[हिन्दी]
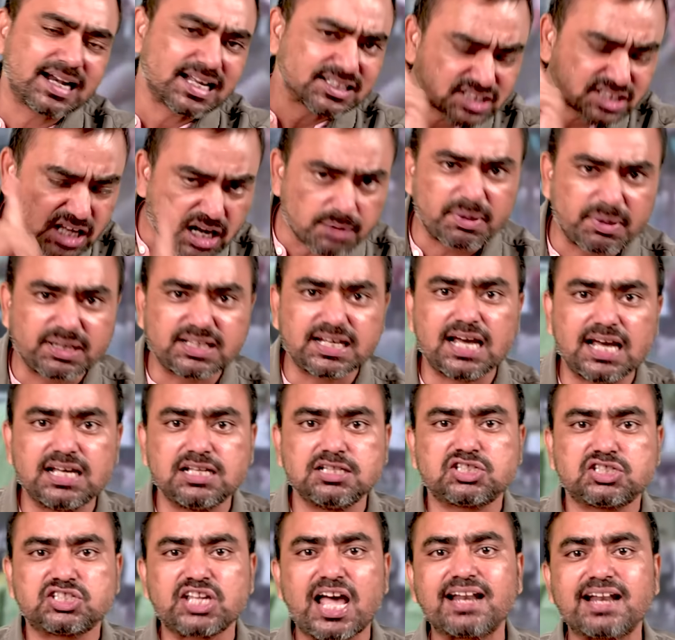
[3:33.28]
असल में ये
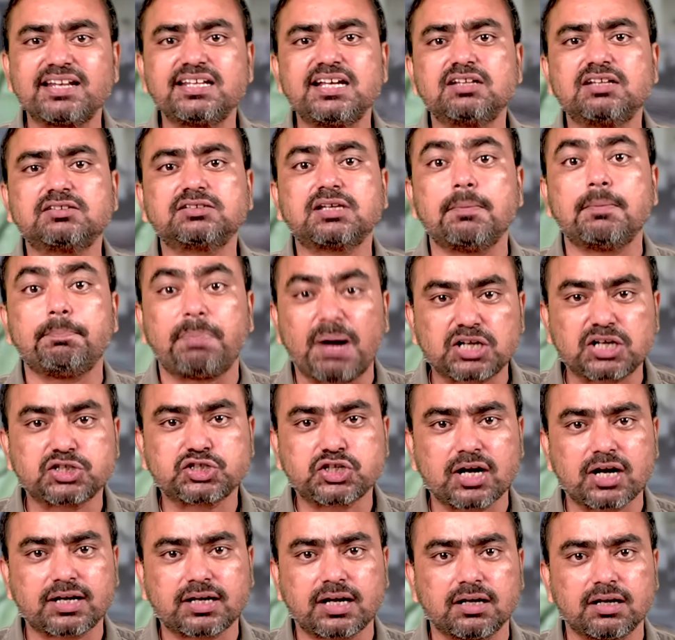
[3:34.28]
इंसानियत के
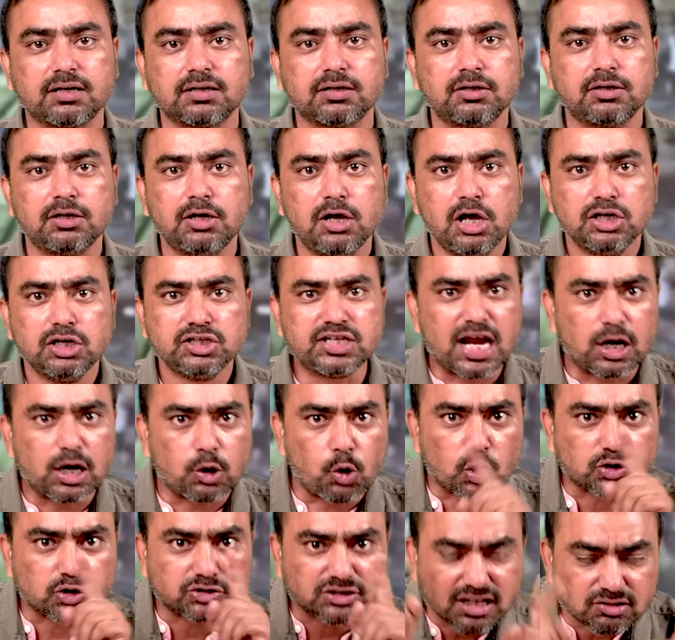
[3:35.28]
भक्षक हैं ये
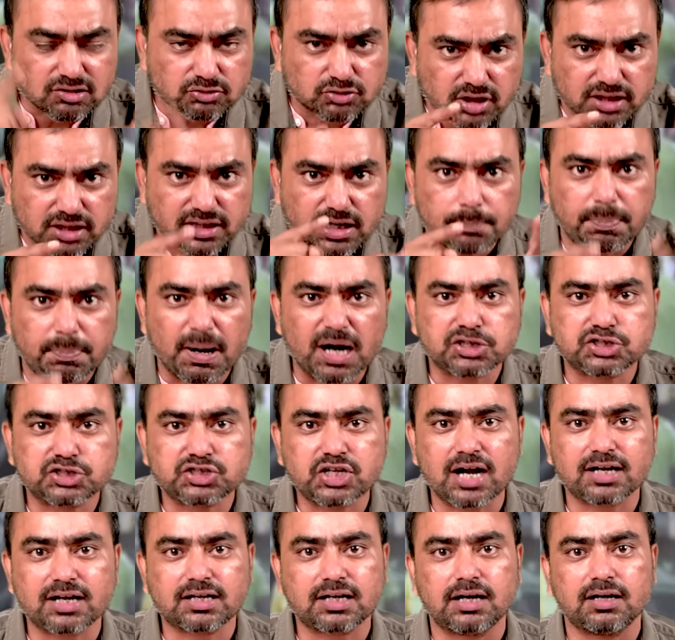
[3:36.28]
लोकतंत्र के
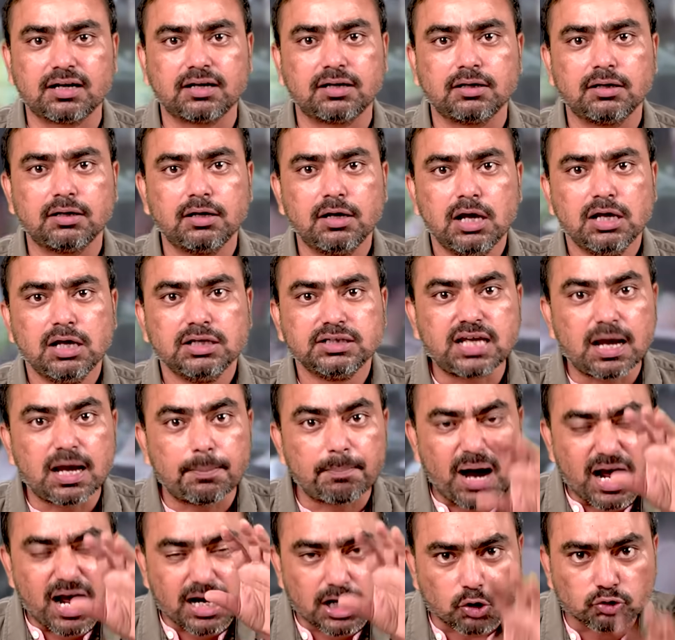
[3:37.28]
भक्षक हैं ये
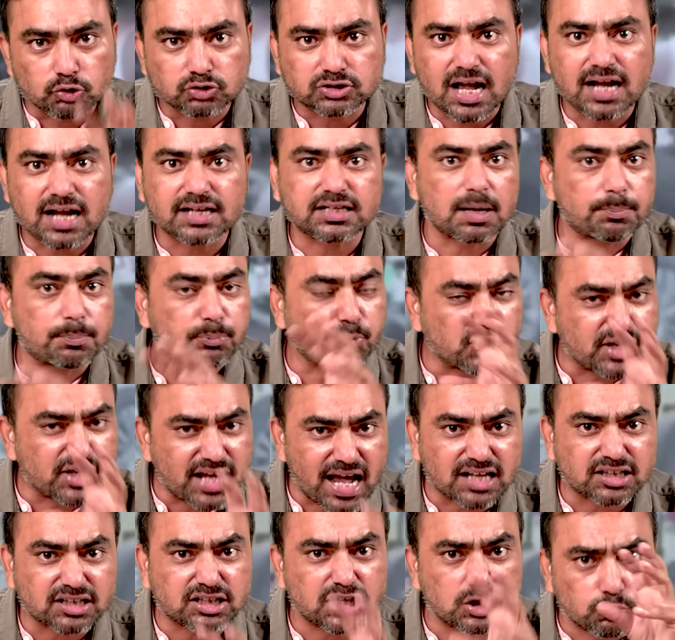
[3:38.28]
मानवता के
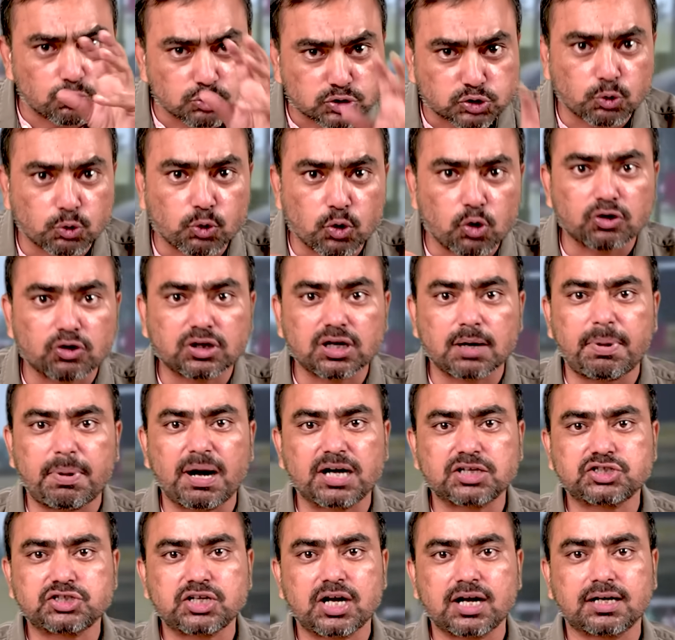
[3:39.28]
बुनियादी उसूलों के
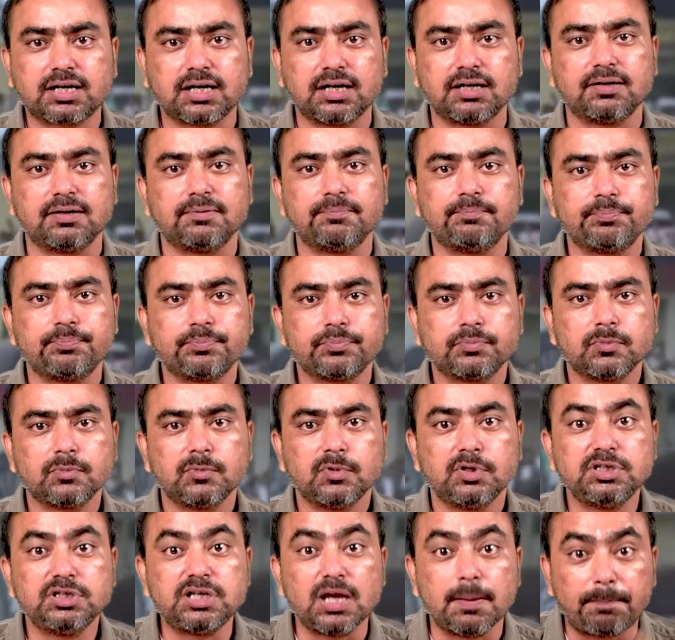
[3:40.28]
भक्षक हैं
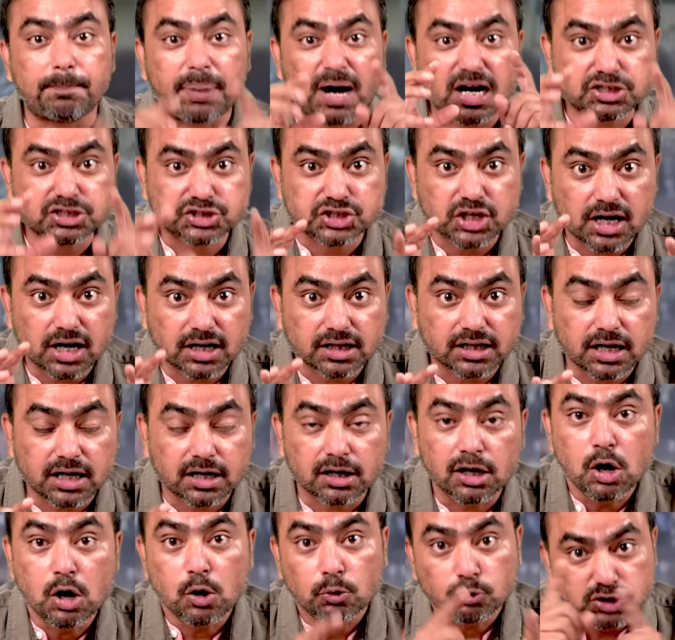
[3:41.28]
ये भक्षक है
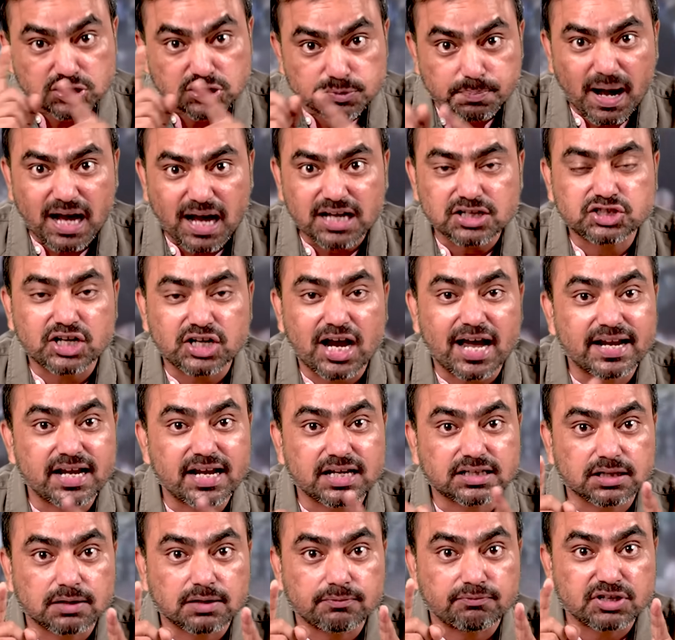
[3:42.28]
उस भाईचारे
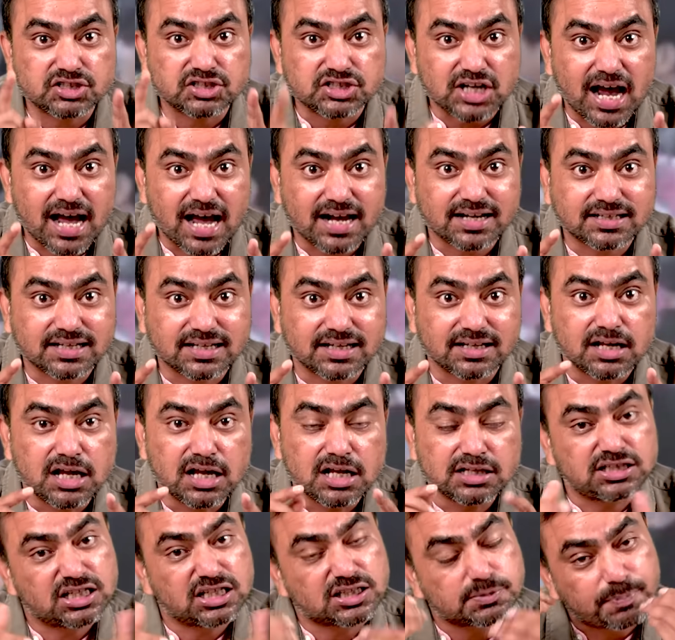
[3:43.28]
के विचार के
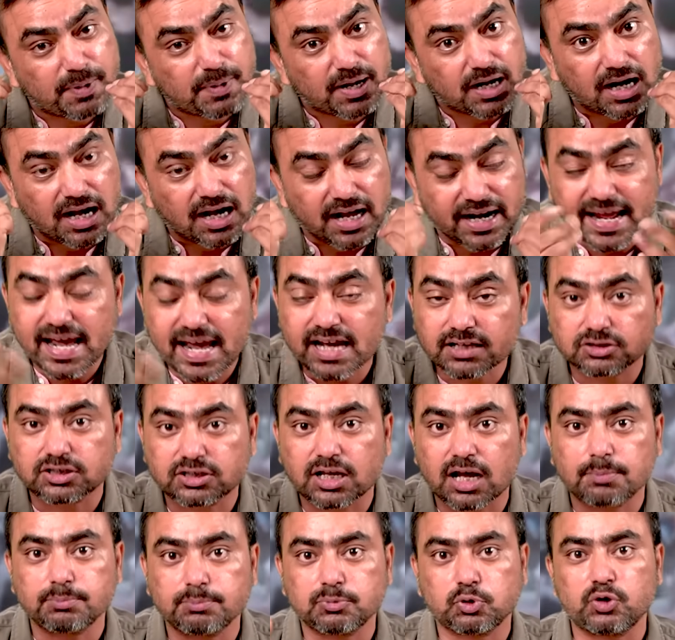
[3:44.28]
जिस पर हरेक
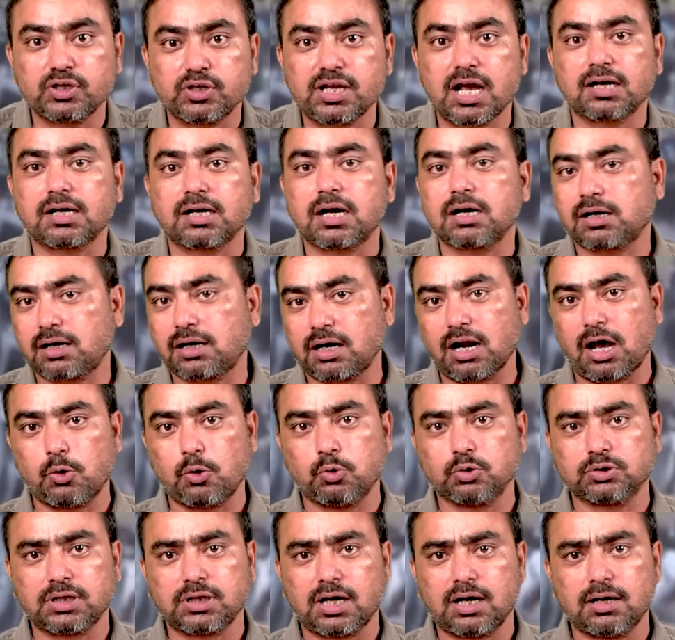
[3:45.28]
धर्म दुनिया का खड़ा
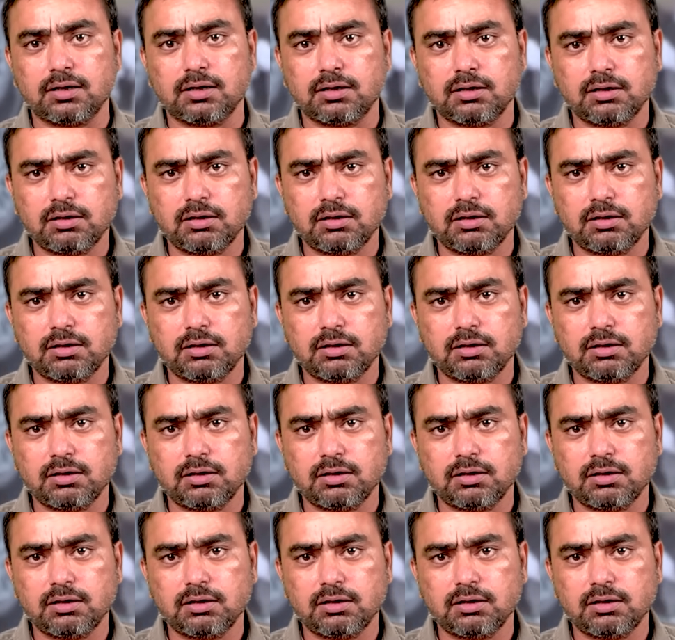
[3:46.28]
होता है